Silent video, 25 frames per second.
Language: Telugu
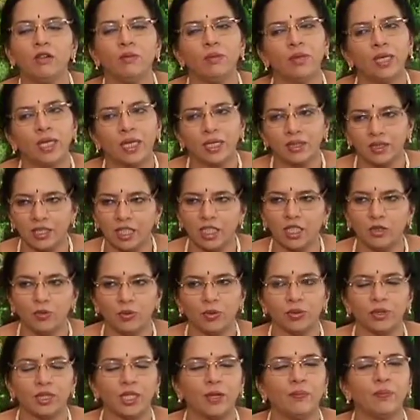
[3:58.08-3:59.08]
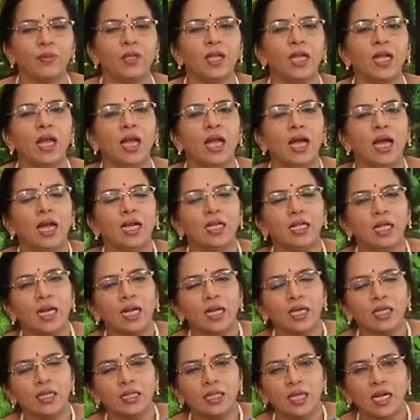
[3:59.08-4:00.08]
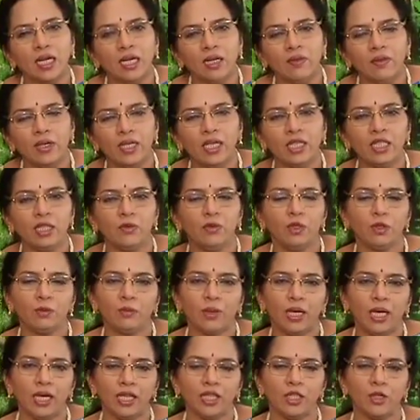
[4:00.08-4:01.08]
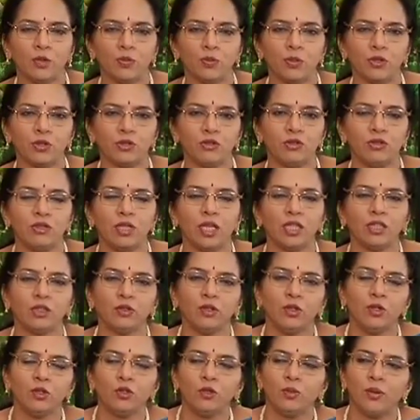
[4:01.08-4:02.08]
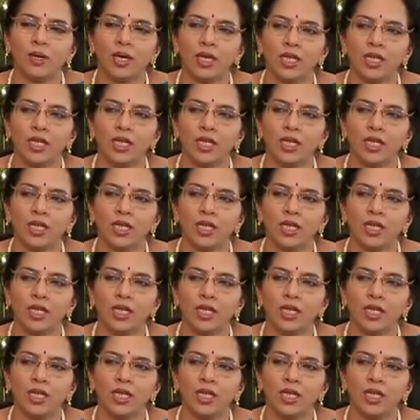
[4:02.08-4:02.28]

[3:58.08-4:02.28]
బాగా తగ్గిపోతాయి అంటే అక్కడ దాకా వెళ్ళేటప్పుడు బాగా నొప్పి వస్తుంది అంతవరకు బాగానే